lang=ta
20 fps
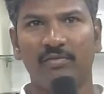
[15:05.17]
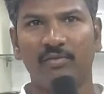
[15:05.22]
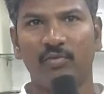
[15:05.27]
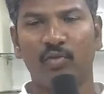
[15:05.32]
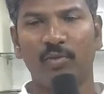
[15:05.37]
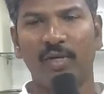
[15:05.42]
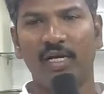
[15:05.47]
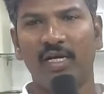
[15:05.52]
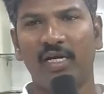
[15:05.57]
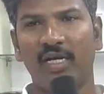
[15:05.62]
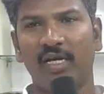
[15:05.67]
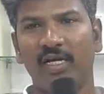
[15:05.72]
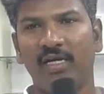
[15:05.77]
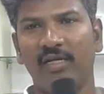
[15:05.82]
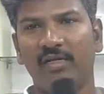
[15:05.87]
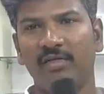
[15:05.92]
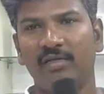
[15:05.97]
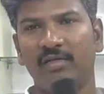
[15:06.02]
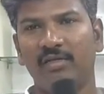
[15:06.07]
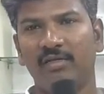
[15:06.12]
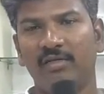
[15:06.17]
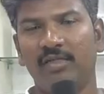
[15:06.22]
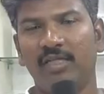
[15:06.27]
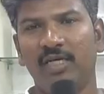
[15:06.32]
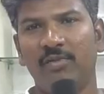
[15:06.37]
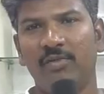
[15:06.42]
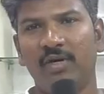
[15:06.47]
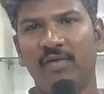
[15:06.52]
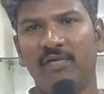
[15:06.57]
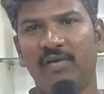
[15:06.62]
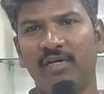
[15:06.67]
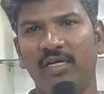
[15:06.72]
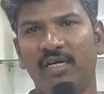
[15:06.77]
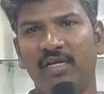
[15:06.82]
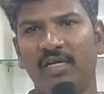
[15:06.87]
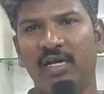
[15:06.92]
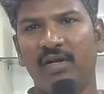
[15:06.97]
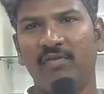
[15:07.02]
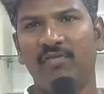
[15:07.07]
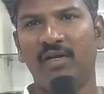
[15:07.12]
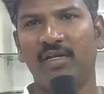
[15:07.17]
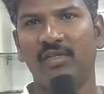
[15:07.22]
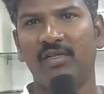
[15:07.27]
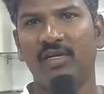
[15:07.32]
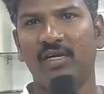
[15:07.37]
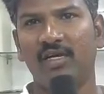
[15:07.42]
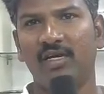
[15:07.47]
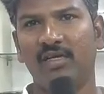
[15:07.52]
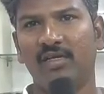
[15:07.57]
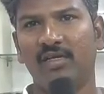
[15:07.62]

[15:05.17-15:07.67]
மொபைல் கேரின் தீபாவளி நல்வாழ்த்துக்கள்